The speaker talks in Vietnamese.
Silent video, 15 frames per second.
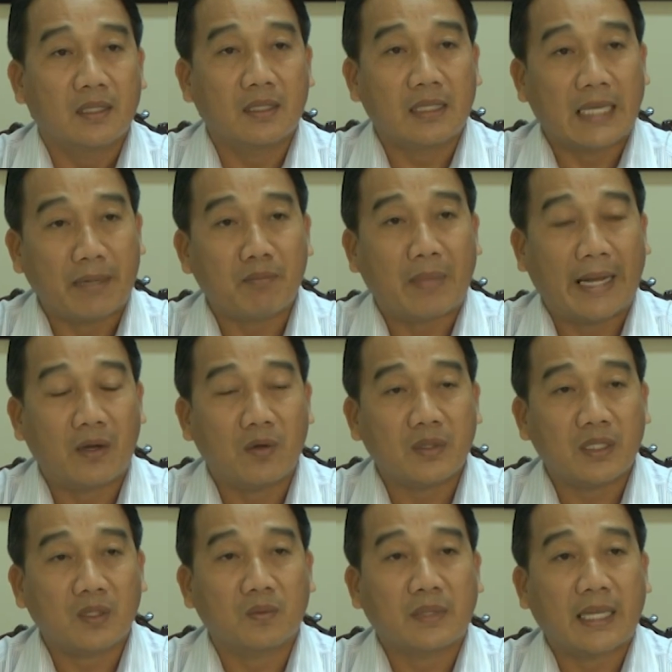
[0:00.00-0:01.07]
à, đảm
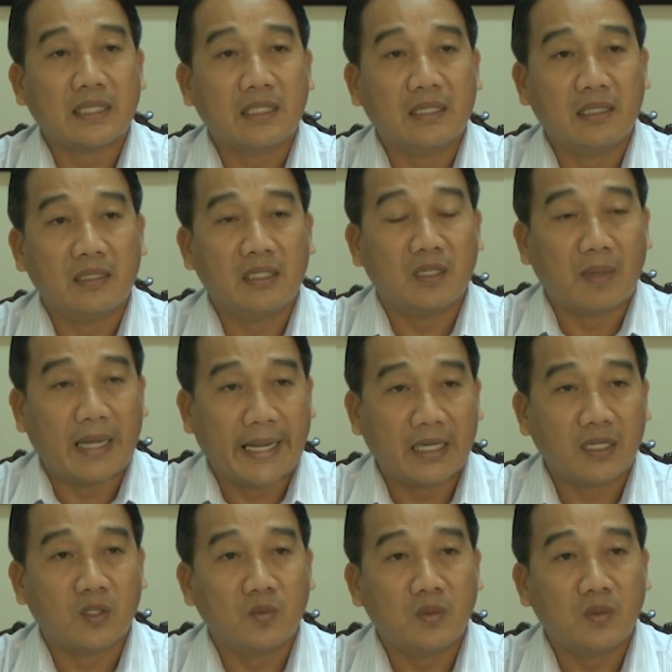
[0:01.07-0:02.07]
bảo công tác xây dựng cơ bản